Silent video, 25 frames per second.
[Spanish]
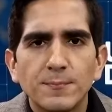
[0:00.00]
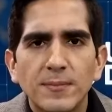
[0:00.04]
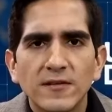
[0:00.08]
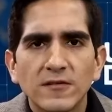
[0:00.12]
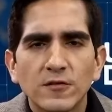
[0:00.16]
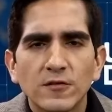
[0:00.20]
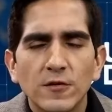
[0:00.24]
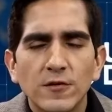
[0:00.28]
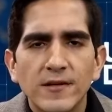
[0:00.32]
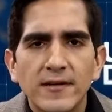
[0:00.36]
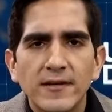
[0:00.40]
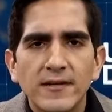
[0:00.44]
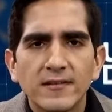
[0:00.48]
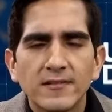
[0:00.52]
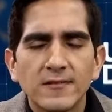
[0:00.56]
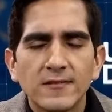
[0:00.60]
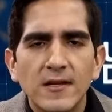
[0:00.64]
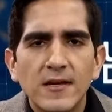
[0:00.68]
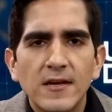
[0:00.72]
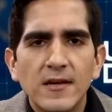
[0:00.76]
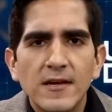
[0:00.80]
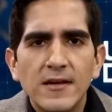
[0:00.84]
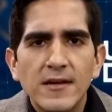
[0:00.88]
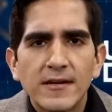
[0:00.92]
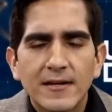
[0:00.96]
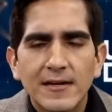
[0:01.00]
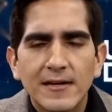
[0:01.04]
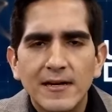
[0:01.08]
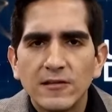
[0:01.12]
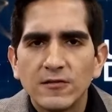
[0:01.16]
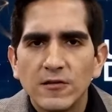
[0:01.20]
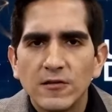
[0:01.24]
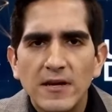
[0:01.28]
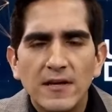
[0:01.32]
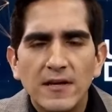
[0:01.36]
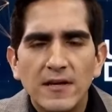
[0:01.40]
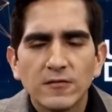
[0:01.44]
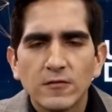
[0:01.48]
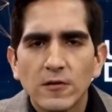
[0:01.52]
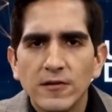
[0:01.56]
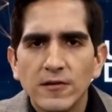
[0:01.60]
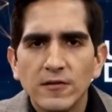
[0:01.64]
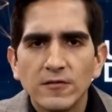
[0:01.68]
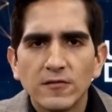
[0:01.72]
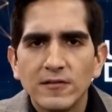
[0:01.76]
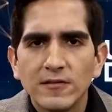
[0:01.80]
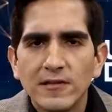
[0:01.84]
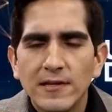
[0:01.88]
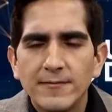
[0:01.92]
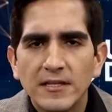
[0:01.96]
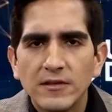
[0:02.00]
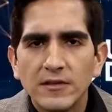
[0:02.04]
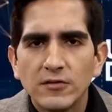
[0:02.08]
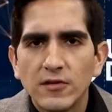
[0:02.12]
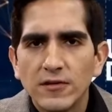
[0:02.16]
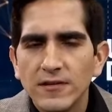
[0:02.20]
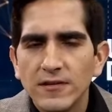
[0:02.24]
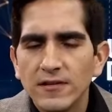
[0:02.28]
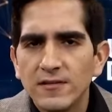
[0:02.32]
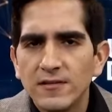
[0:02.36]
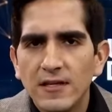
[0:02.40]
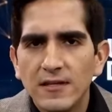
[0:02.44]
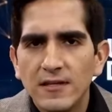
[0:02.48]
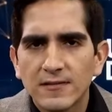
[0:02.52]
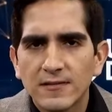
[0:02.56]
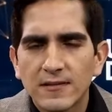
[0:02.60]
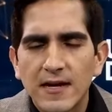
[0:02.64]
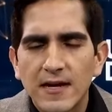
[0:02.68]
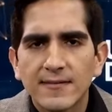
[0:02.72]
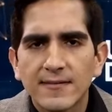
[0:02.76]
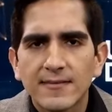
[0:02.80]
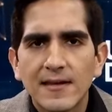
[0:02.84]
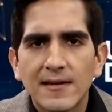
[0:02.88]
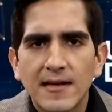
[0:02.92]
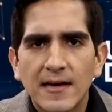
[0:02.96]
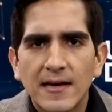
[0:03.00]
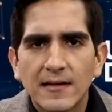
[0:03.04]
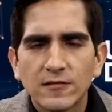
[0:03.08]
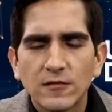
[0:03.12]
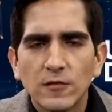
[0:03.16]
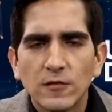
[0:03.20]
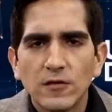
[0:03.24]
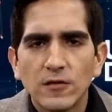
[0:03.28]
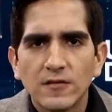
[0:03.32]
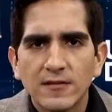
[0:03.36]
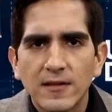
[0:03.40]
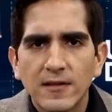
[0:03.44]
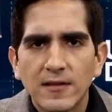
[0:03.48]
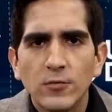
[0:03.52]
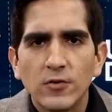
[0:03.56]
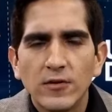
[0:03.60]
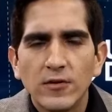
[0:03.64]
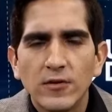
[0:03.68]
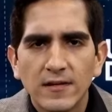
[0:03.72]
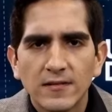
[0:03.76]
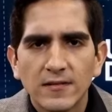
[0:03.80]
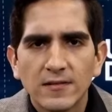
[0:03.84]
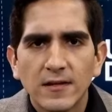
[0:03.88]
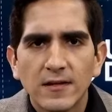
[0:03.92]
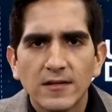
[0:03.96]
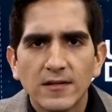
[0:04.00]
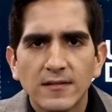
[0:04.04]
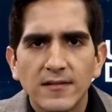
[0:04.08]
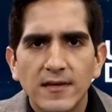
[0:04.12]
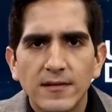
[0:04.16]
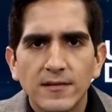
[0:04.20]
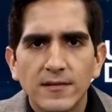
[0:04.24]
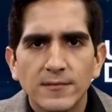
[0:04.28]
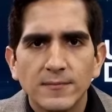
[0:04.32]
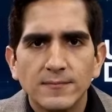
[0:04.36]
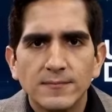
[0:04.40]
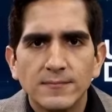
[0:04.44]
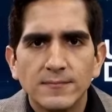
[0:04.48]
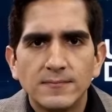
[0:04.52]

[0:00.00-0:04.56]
personas relacionadas con estos levantones? Se descarta el caso de esta mujer, secretario.